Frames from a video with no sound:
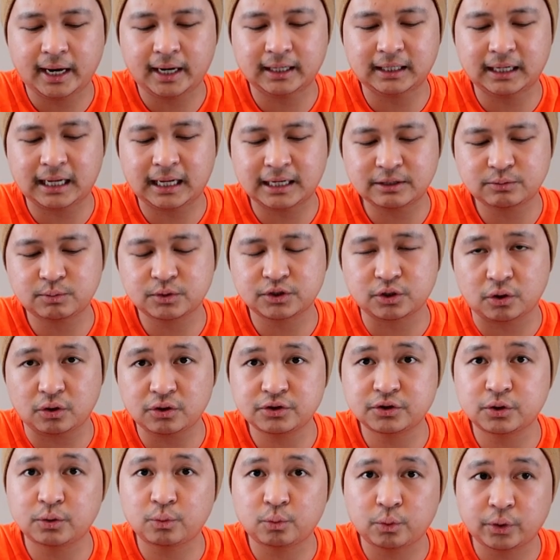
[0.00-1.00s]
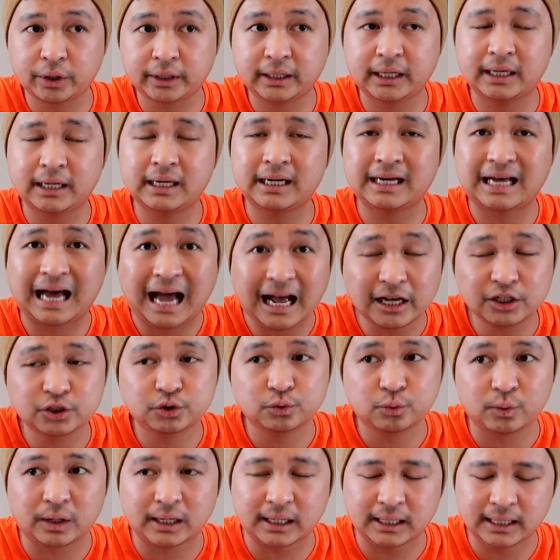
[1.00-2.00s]
and I was also working
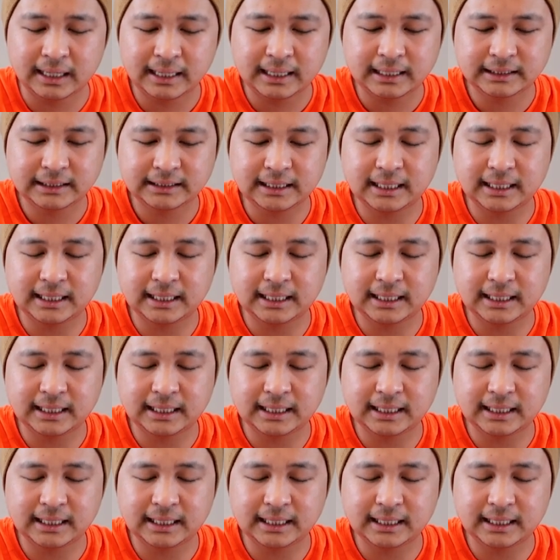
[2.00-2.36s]
casual